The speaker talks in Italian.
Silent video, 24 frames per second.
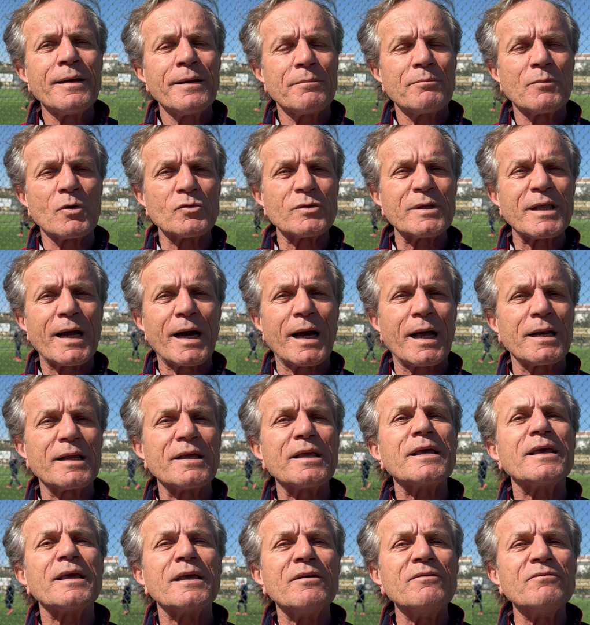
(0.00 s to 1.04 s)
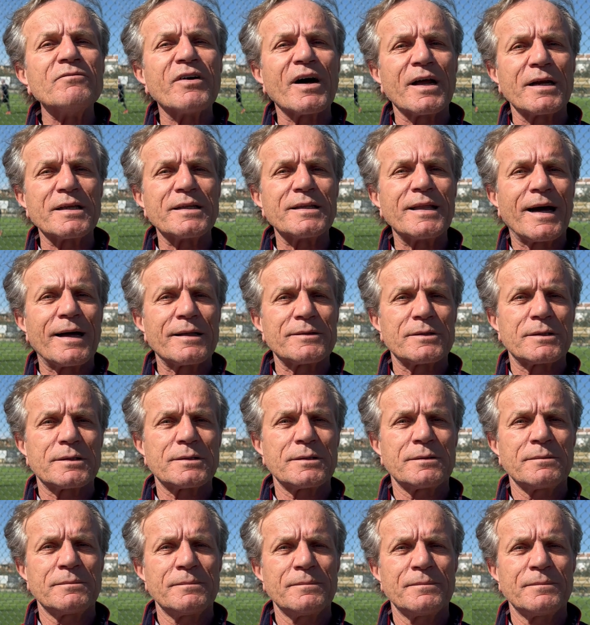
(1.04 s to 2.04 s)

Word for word: mondiali invalidanti.